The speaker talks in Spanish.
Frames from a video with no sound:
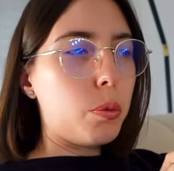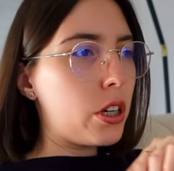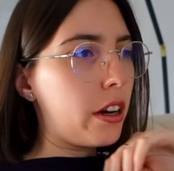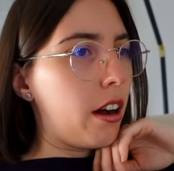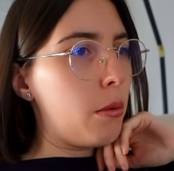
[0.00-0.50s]

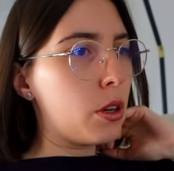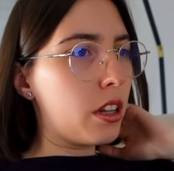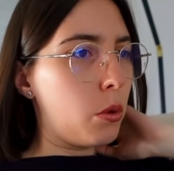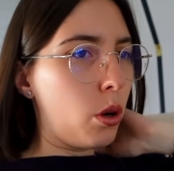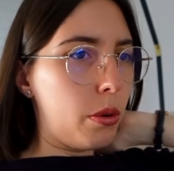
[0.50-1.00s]
Pues acabamos
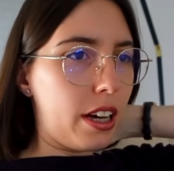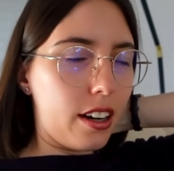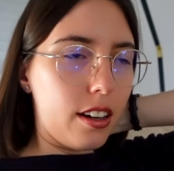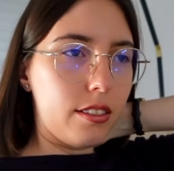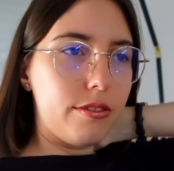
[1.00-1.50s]
de volver
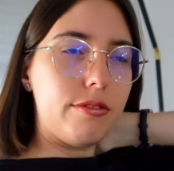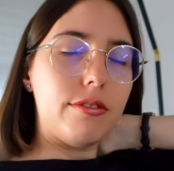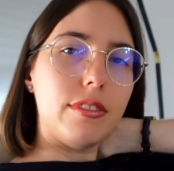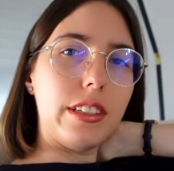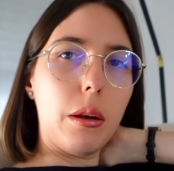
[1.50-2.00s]

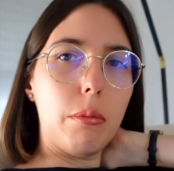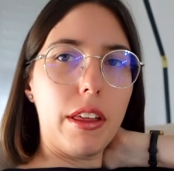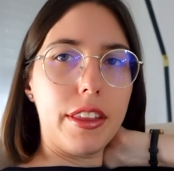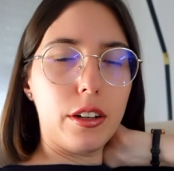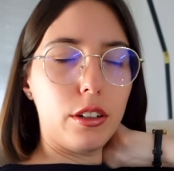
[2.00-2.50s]
del
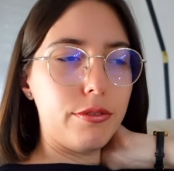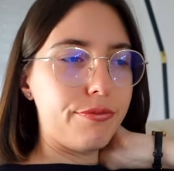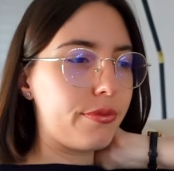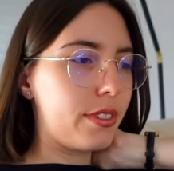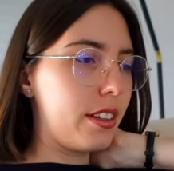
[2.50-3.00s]
médico
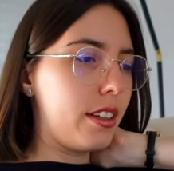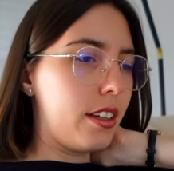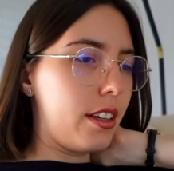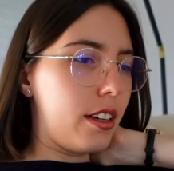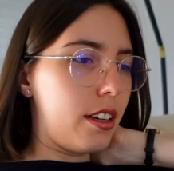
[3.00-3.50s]

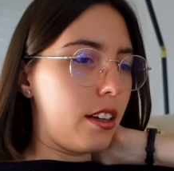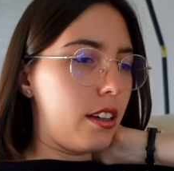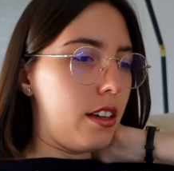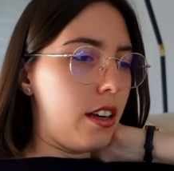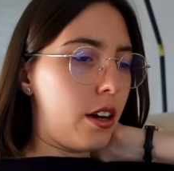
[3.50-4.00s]

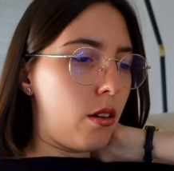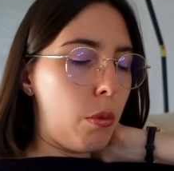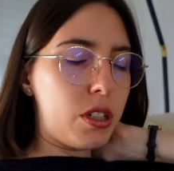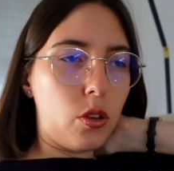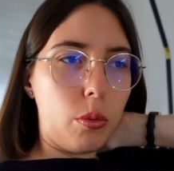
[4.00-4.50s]
y ahora
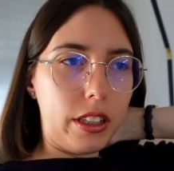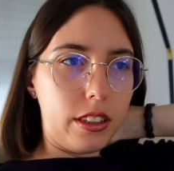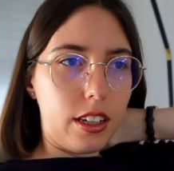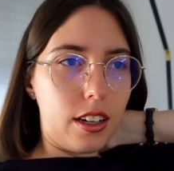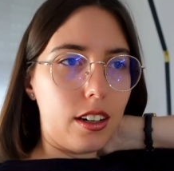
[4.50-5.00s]
vamos a
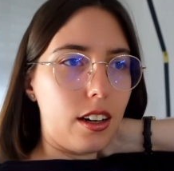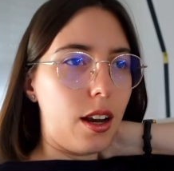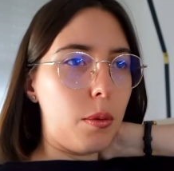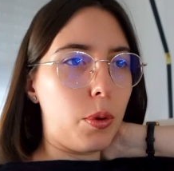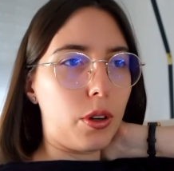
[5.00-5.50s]
comentar
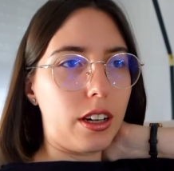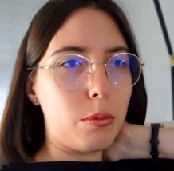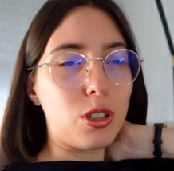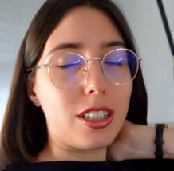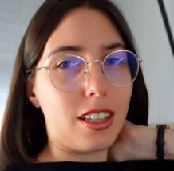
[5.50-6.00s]
el por qué
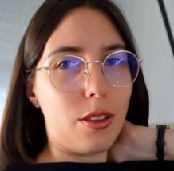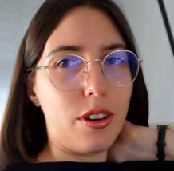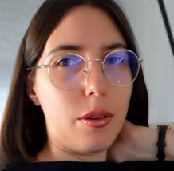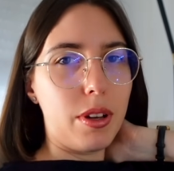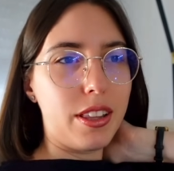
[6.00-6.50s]
hemos estado en
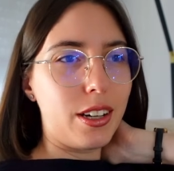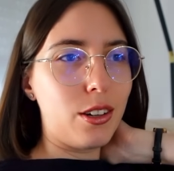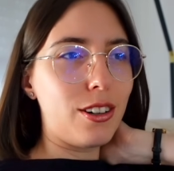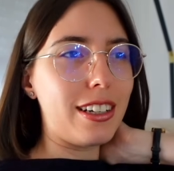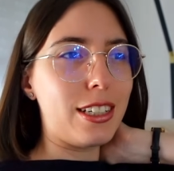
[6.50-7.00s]
el
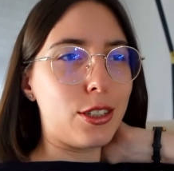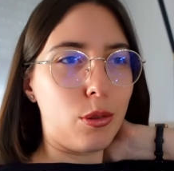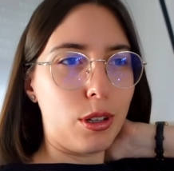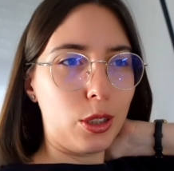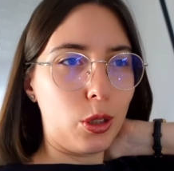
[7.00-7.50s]
médico y
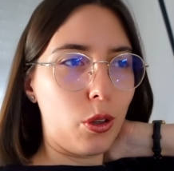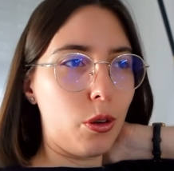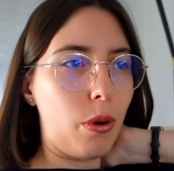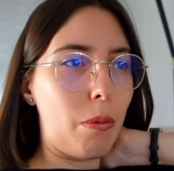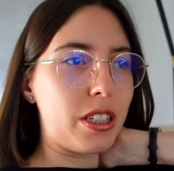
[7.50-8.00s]
sobre
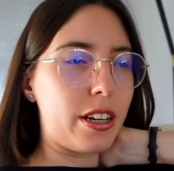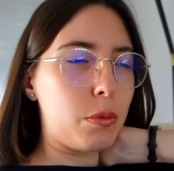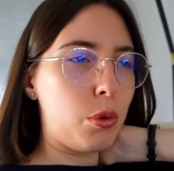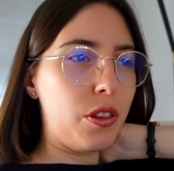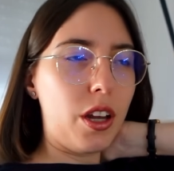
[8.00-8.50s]
todo vamos a
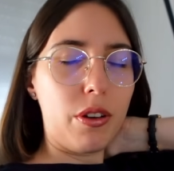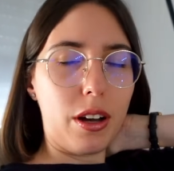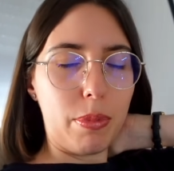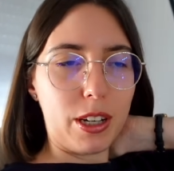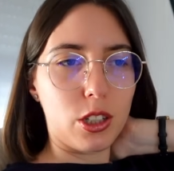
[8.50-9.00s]
responder a
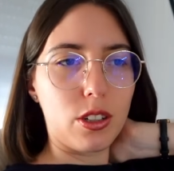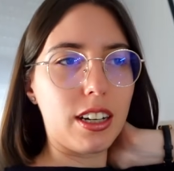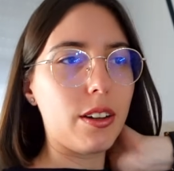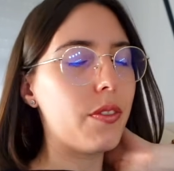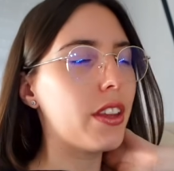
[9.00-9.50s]
una
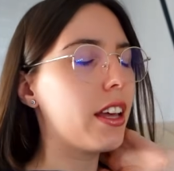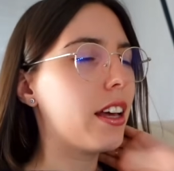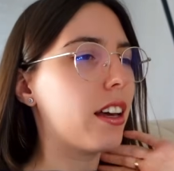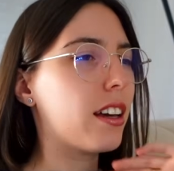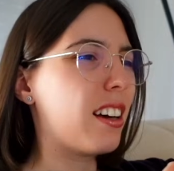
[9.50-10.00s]
persona
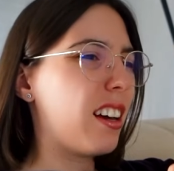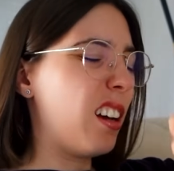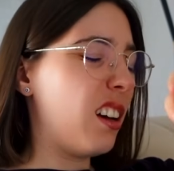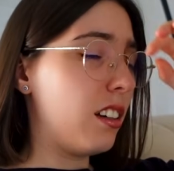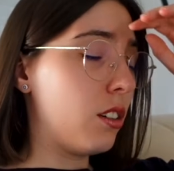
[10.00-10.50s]

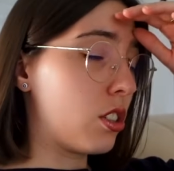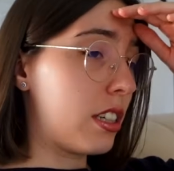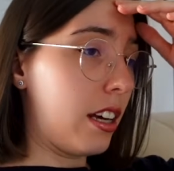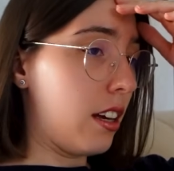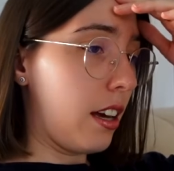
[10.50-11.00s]
que no
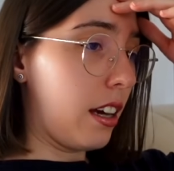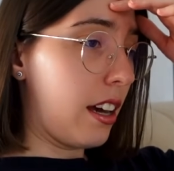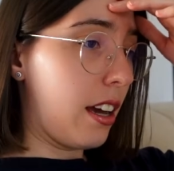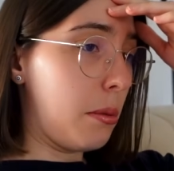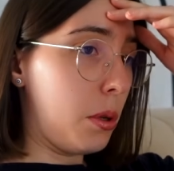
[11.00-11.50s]
sé en
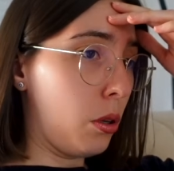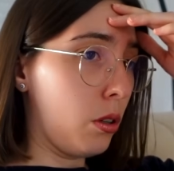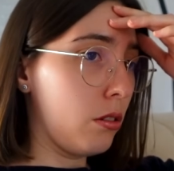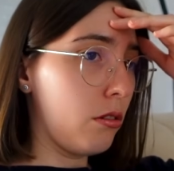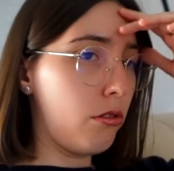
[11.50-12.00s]
qué blog,
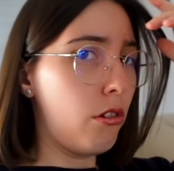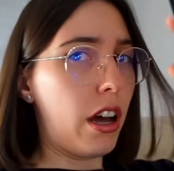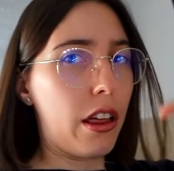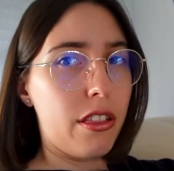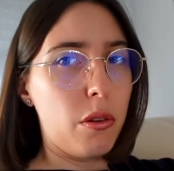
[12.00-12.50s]
fue
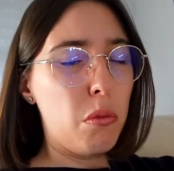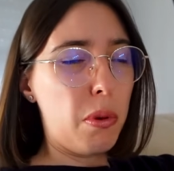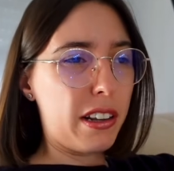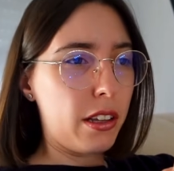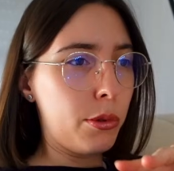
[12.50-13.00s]
hace un
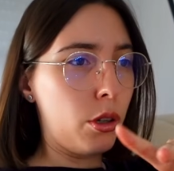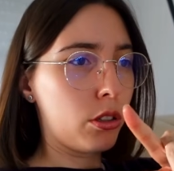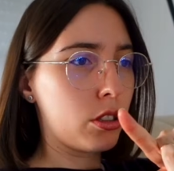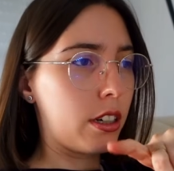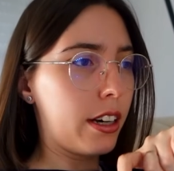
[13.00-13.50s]
par de
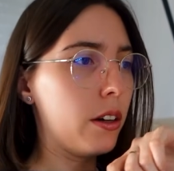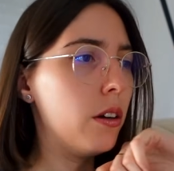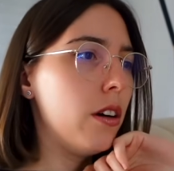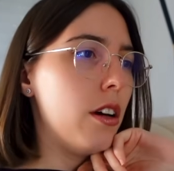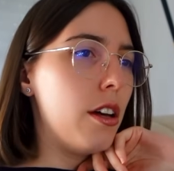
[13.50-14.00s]
blogs creo